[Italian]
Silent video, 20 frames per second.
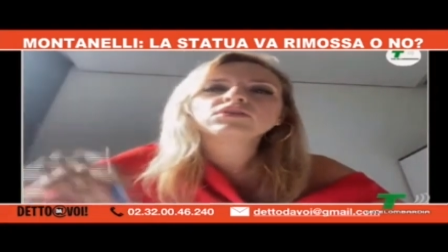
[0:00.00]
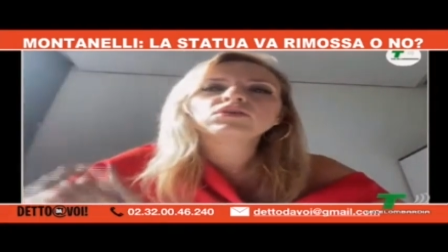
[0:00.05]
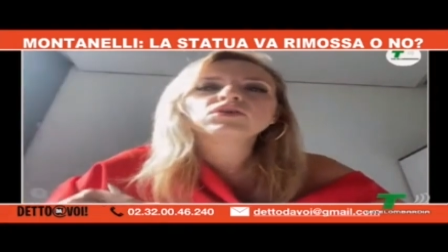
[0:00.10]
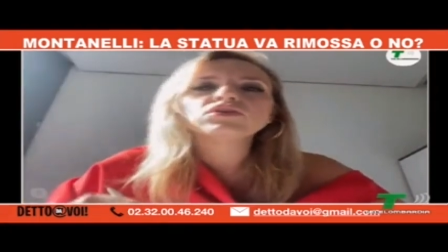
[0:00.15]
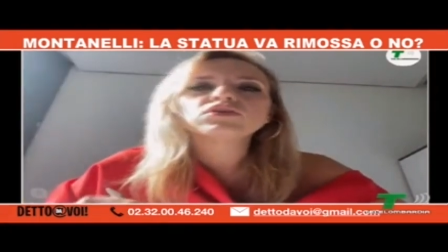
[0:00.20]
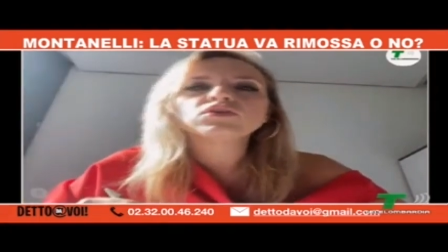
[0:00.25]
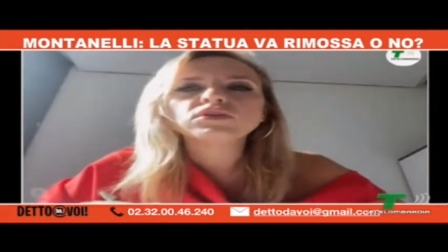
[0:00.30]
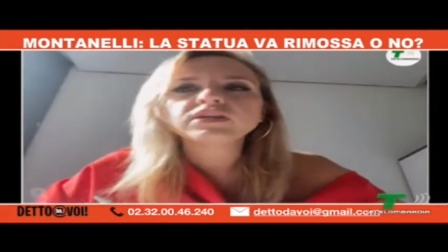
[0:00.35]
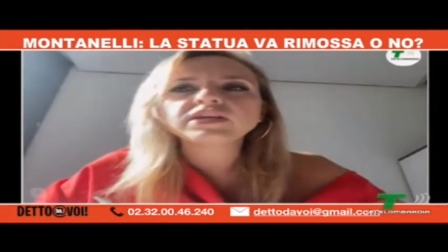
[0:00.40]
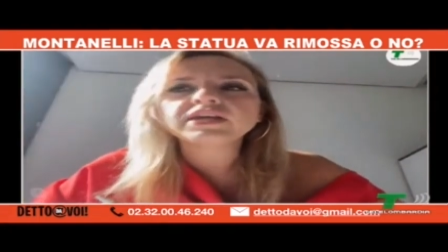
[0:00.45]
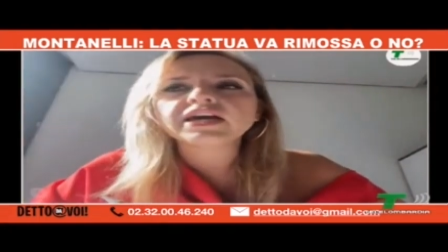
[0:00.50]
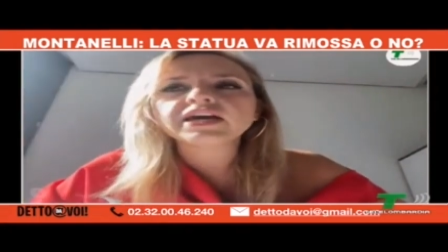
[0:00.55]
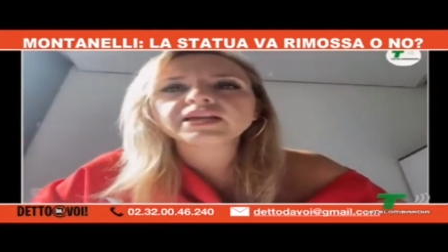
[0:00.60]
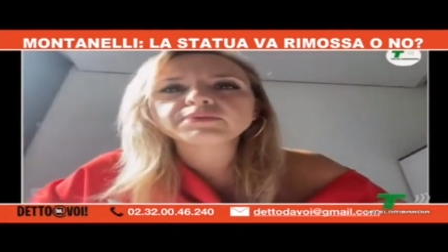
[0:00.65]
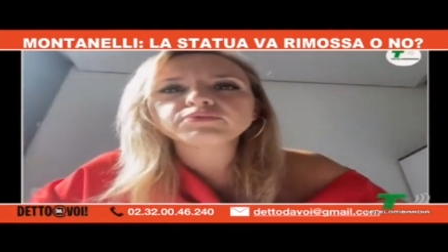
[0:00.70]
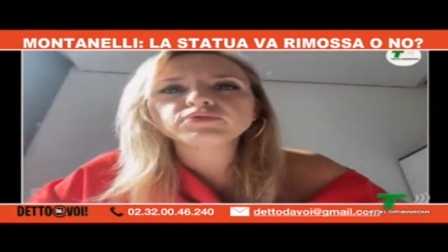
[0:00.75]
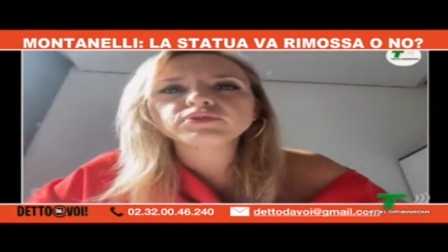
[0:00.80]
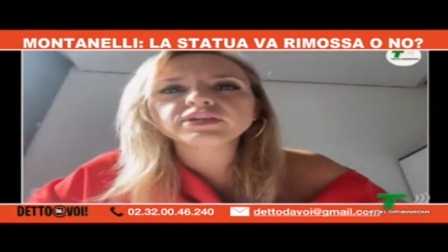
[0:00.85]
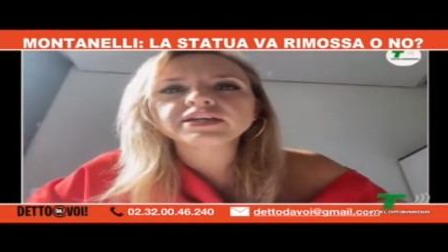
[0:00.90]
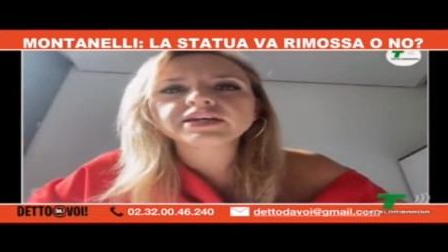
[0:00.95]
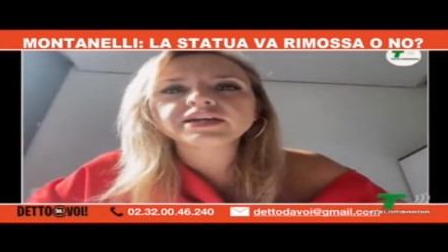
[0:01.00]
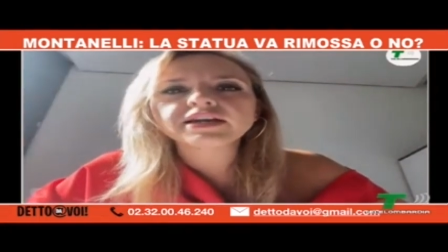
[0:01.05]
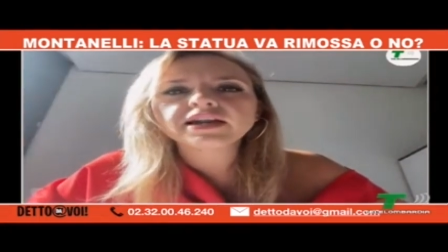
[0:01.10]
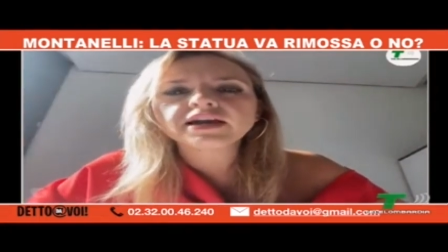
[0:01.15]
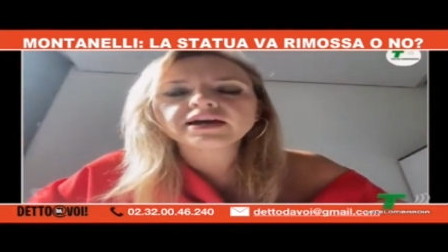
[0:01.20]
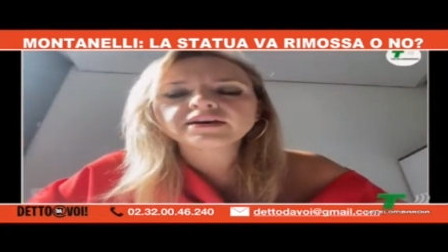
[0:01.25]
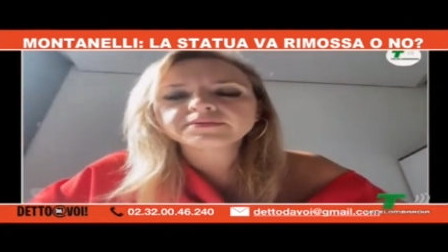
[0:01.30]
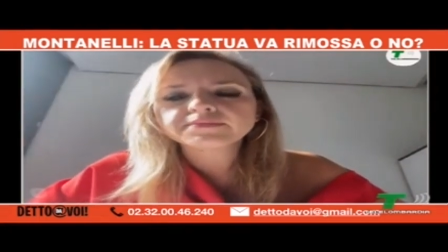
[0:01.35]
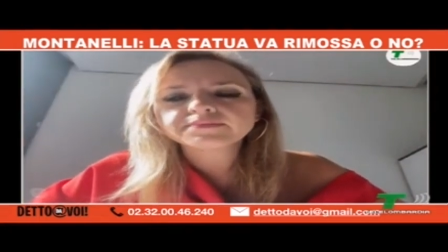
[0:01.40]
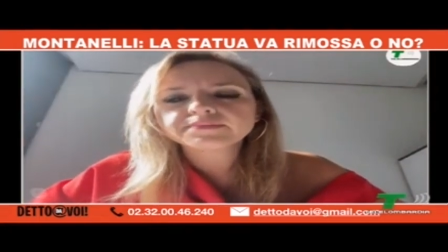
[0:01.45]
loro lì a
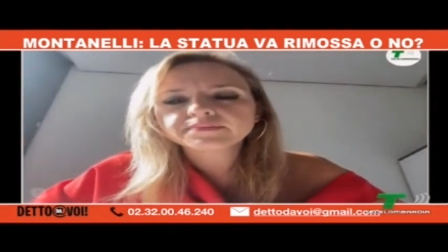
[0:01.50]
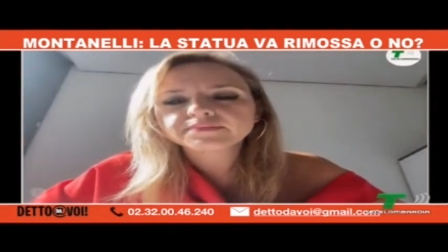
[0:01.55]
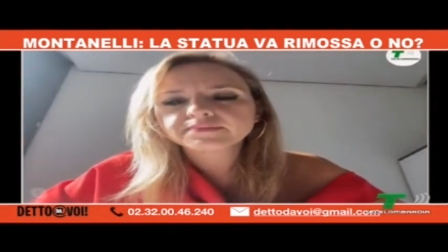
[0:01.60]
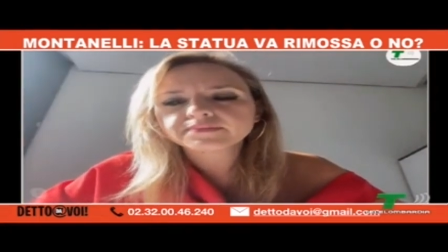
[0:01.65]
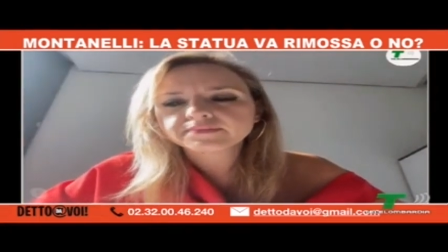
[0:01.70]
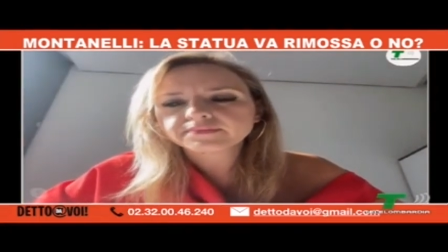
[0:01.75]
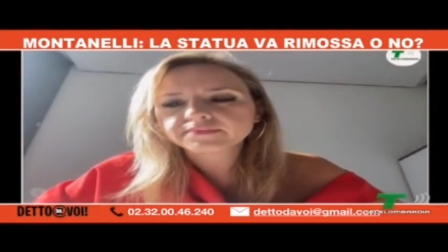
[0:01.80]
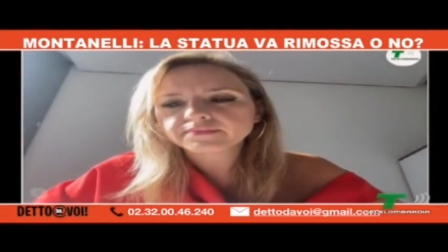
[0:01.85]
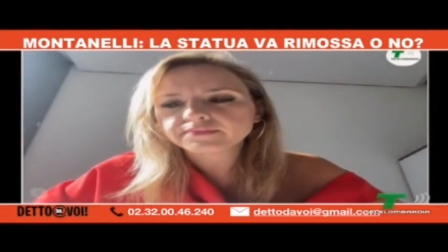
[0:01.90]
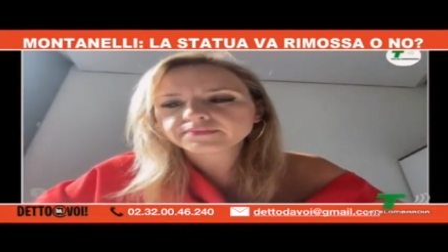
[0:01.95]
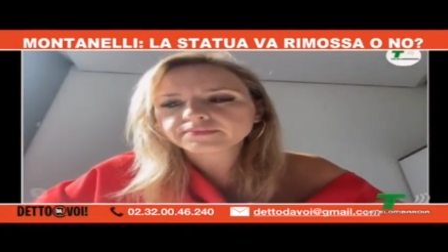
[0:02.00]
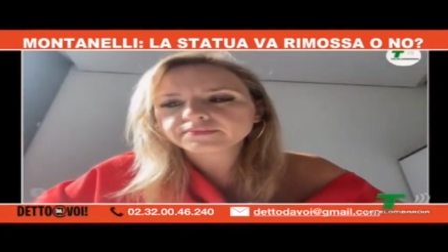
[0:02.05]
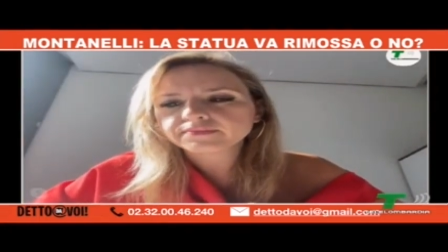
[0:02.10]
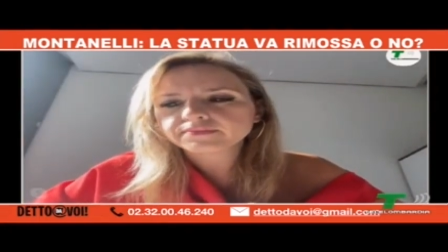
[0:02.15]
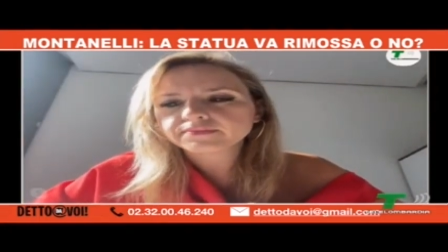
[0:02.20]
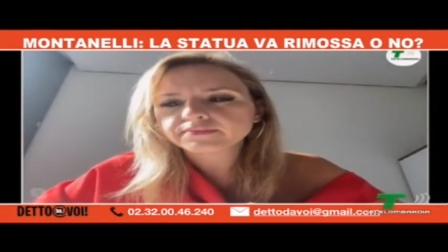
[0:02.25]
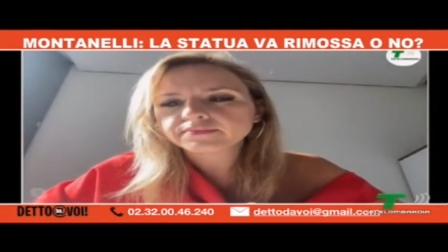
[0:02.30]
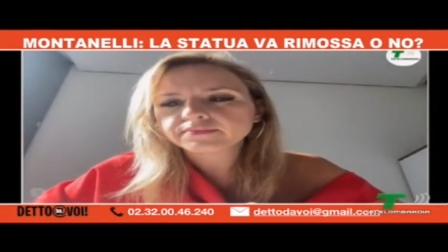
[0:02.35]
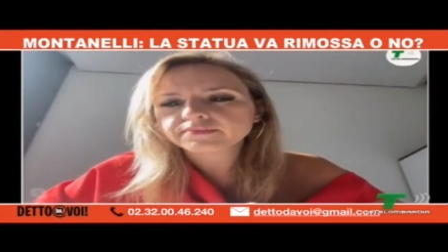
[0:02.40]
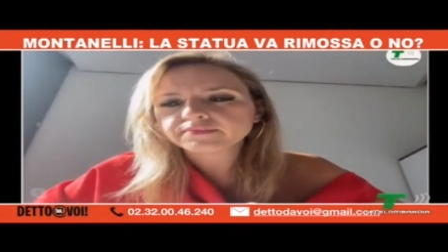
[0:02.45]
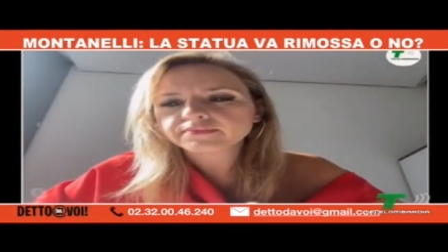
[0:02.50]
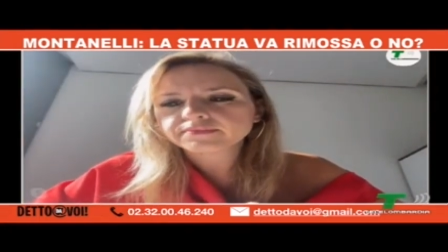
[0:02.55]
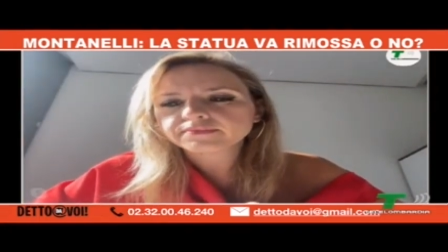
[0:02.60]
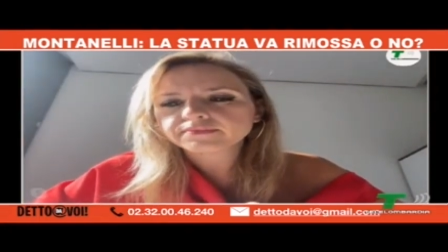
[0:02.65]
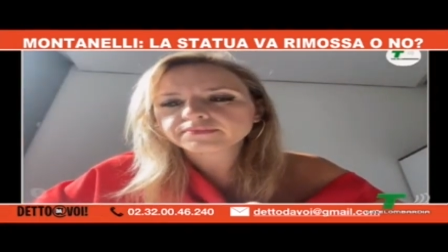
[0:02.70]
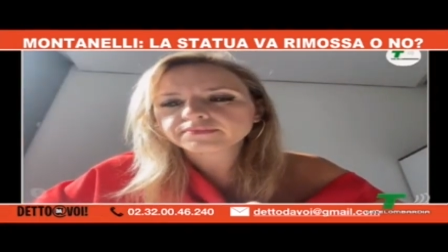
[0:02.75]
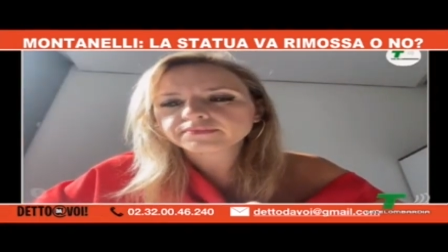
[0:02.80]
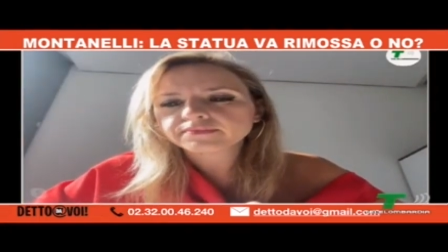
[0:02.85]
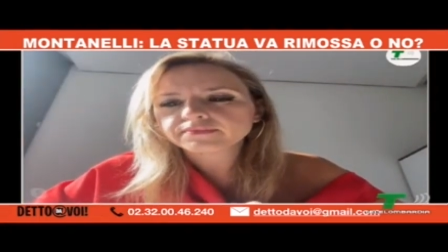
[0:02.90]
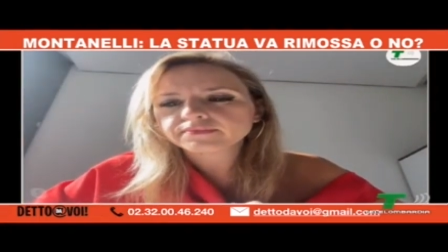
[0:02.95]
ripulirla. Allora
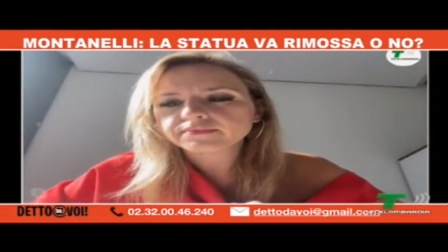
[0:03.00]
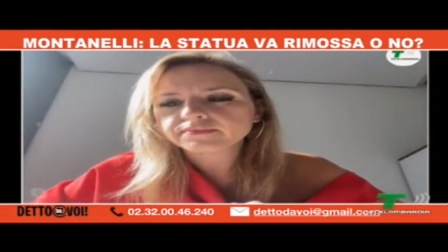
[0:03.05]
Martinelli